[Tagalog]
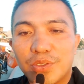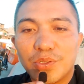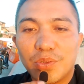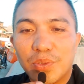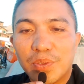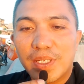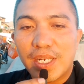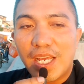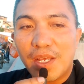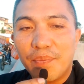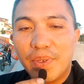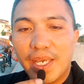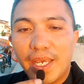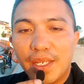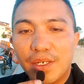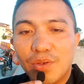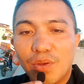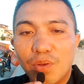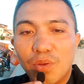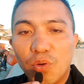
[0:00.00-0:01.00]
So grabe
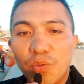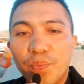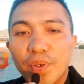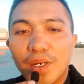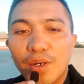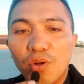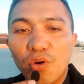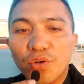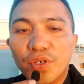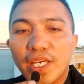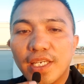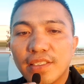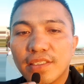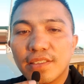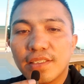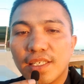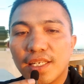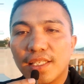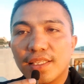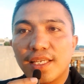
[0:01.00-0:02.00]
idol,
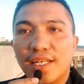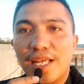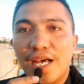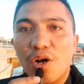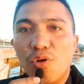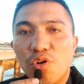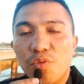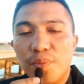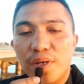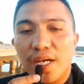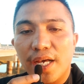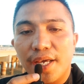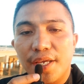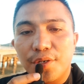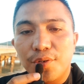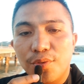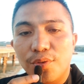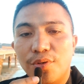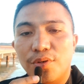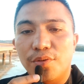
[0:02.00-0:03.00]
overlooking jud diri tan mga
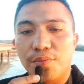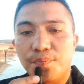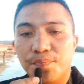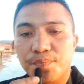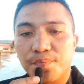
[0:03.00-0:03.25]
idol.